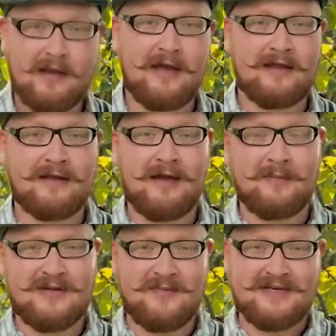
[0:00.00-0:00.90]
этой
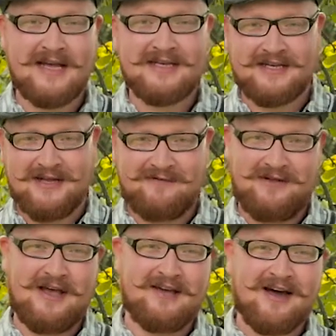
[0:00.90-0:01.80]
оптимизации, этого
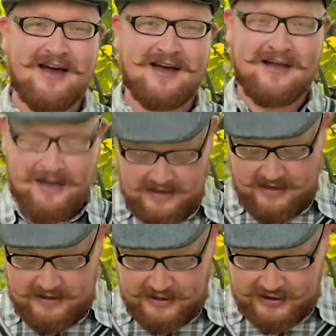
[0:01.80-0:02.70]
лайфхака
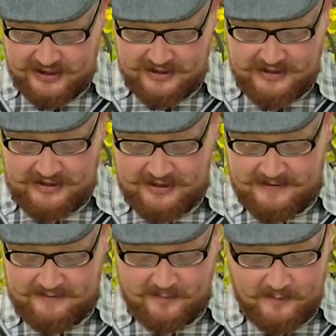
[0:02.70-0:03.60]
лежит
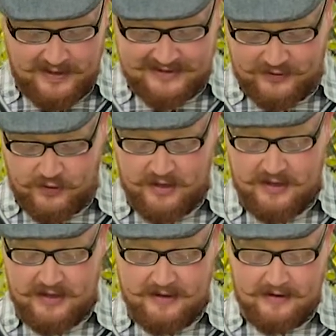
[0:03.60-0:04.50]
э, простой
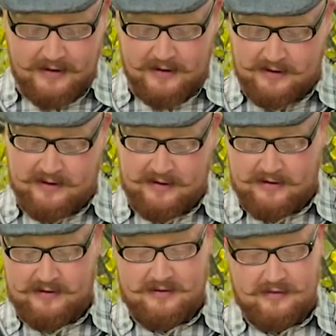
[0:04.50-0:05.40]

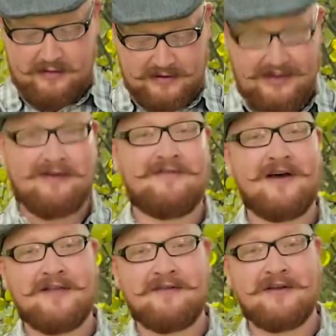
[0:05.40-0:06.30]
э,
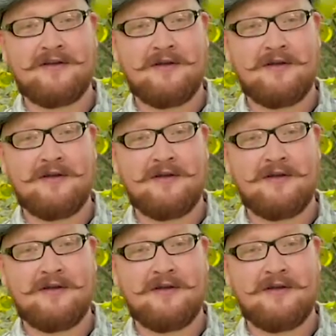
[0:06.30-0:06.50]
целлофановый